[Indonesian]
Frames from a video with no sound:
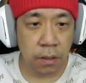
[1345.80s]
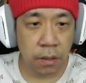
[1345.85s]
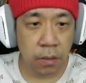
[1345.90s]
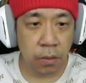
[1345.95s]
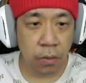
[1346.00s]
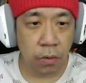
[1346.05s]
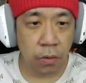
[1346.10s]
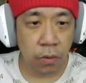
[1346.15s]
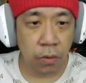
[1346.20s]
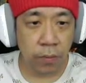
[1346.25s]

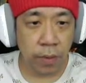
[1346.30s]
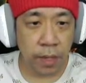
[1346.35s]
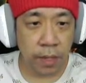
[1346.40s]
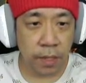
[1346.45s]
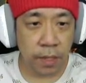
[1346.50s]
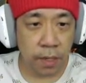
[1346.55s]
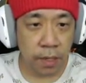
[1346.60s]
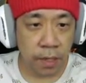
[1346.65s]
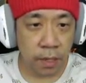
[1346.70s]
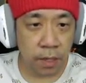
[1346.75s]
Oh my
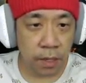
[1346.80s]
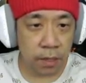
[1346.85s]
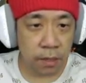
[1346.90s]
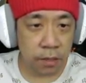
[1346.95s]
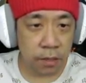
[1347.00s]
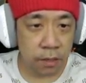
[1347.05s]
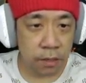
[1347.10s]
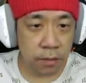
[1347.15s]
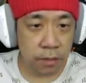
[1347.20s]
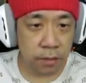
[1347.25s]
god
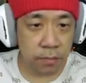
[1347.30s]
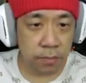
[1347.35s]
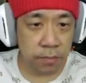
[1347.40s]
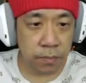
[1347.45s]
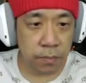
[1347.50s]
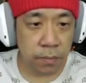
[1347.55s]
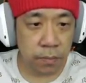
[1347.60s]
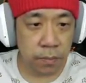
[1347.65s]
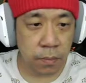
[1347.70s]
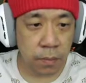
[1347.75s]

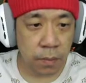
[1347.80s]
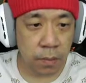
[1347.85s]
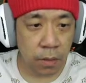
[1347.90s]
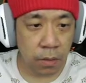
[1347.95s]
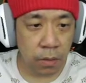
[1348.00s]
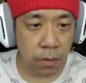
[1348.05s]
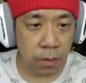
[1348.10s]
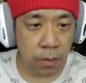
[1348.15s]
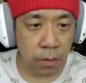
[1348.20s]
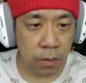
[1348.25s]
What?
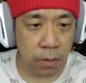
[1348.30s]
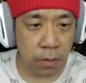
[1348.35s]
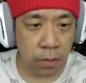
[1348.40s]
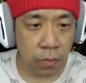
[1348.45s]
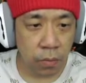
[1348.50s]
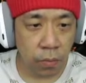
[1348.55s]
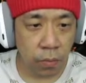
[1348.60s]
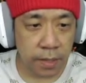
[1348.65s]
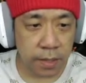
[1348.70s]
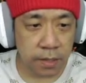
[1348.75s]

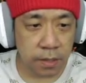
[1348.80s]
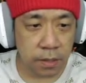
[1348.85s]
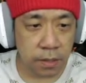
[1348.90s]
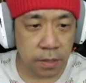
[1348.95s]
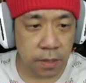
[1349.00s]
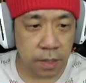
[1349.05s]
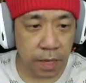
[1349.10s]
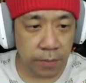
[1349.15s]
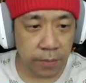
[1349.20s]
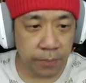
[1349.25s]
What?
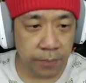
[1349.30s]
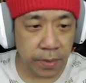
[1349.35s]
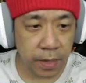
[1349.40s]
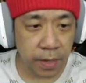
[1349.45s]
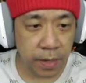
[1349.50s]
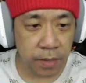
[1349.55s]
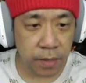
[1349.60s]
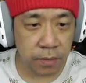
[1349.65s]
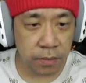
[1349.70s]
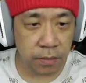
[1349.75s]

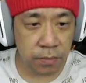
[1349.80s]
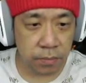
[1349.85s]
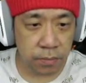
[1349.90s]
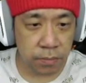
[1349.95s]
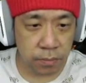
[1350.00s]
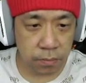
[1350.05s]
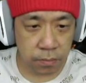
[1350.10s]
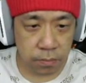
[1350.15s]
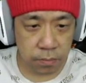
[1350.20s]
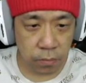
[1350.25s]
Kenapa?
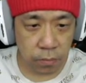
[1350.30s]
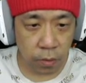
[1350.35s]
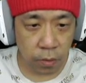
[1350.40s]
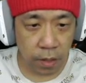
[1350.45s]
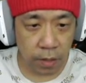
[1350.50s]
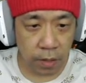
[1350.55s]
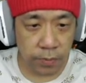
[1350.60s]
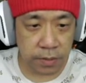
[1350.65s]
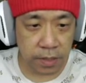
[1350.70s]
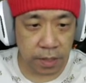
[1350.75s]

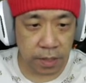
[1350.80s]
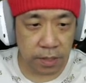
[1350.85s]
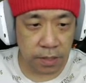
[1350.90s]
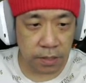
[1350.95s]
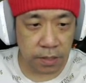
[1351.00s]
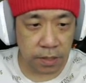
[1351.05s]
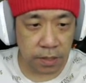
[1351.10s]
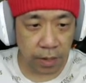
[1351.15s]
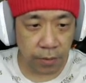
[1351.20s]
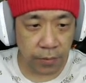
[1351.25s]
Wah
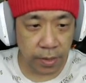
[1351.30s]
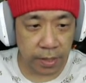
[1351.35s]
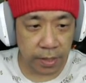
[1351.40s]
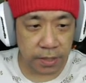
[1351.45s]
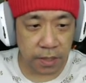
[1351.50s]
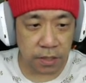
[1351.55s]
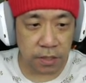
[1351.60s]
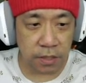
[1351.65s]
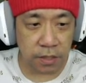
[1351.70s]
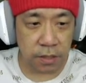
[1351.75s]
bercandanya
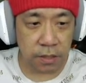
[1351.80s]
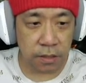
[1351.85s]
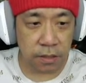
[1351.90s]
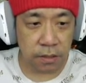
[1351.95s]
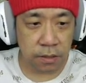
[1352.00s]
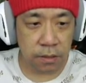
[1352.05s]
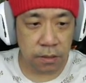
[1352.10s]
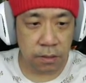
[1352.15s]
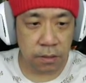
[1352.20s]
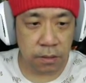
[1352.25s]
kelewatan nih
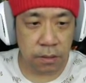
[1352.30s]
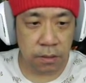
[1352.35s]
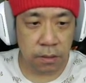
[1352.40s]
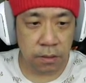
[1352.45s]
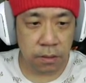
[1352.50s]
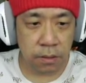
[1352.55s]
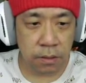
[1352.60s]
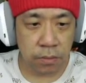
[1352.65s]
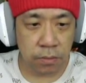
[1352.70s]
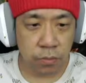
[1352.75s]

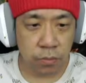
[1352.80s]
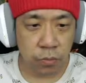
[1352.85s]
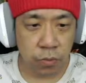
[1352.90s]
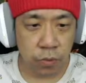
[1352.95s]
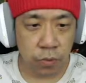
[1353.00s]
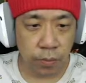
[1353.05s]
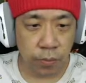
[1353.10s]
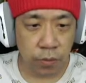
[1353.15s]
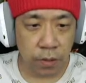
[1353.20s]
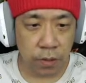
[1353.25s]

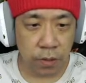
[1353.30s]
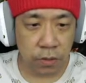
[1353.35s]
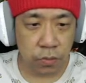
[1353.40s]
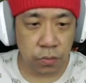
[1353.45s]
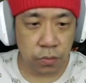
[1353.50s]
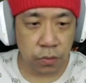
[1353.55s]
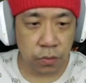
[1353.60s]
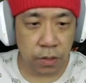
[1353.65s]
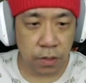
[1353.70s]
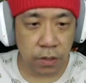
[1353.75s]
Mudah-mudahan
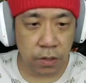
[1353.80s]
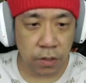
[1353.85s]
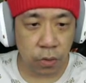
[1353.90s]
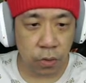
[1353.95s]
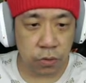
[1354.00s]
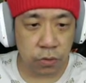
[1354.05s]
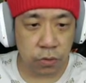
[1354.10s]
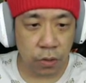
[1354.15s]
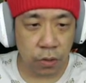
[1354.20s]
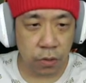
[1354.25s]
kuburannya
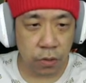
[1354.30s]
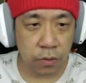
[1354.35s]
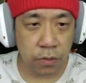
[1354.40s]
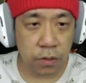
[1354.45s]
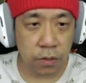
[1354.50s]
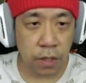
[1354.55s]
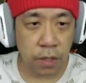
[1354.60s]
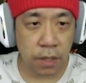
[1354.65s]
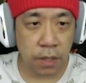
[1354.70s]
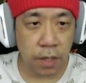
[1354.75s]
kosong
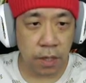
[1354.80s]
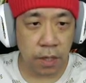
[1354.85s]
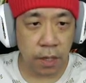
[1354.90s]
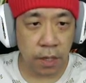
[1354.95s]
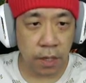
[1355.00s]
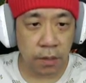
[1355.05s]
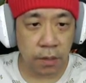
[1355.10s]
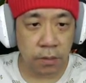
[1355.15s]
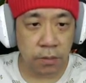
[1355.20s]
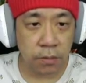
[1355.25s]
Ya
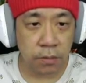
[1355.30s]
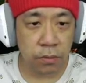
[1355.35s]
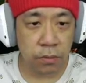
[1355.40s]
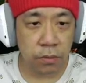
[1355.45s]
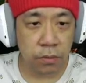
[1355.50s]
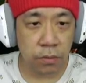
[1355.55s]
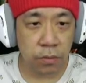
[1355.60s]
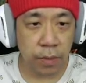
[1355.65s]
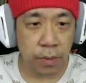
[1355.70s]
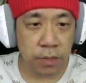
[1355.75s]
iyalah
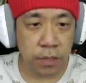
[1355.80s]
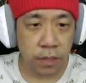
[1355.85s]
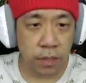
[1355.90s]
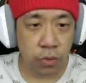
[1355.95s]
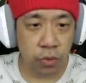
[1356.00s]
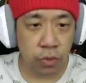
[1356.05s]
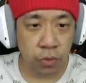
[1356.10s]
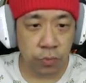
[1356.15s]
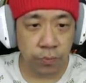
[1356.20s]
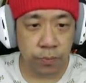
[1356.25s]
Lu masih
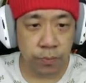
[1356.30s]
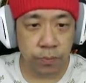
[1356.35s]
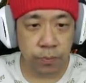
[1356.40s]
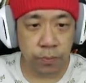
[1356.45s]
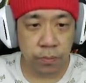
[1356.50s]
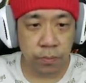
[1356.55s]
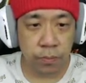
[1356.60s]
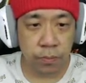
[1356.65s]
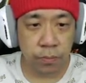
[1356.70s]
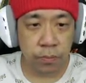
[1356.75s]
hidup
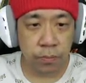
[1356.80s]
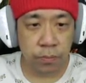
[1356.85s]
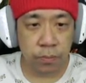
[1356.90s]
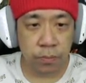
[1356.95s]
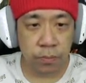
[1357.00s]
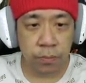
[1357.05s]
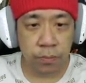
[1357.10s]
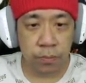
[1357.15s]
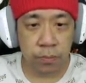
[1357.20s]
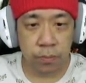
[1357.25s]

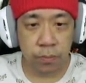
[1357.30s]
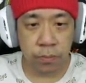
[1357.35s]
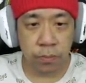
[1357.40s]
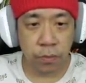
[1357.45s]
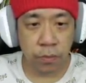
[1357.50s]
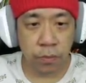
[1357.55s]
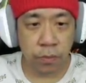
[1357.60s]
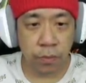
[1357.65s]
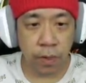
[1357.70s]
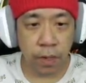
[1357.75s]

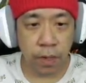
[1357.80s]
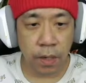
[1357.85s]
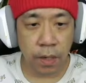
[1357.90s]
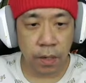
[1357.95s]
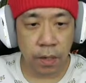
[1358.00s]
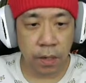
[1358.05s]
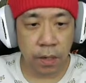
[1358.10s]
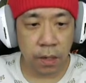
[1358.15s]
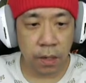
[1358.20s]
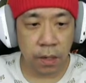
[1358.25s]

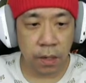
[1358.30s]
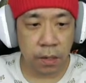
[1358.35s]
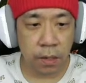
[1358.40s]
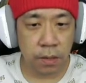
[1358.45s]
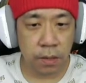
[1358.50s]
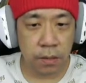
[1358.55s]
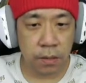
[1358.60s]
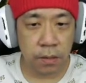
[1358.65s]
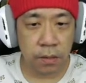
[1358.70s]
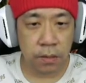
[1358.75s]
Wah
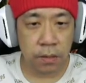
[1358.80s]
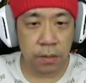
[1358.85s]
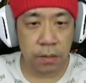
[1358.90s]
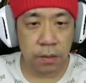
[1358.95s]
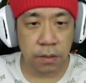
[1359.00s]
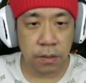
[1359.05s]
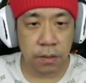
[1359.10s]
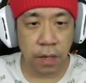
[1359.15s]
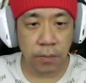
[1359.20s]
Tak